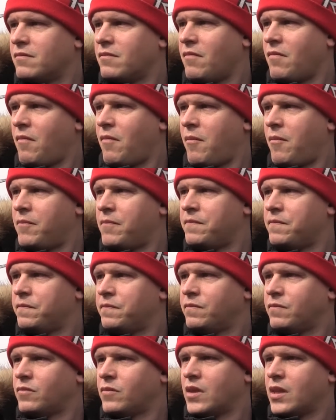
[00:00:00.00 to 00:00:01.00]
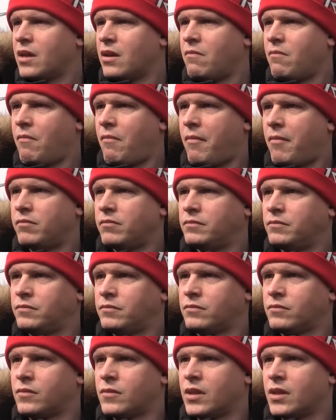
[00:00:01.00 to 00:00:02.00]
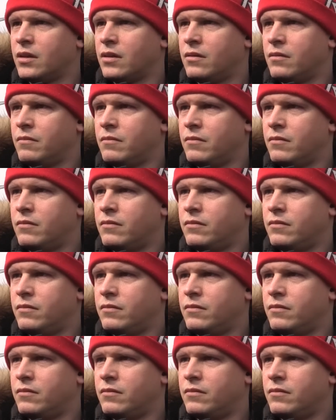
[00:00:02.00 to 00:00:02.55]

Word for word: za ile można było kupić tak średnio bochenek chleba?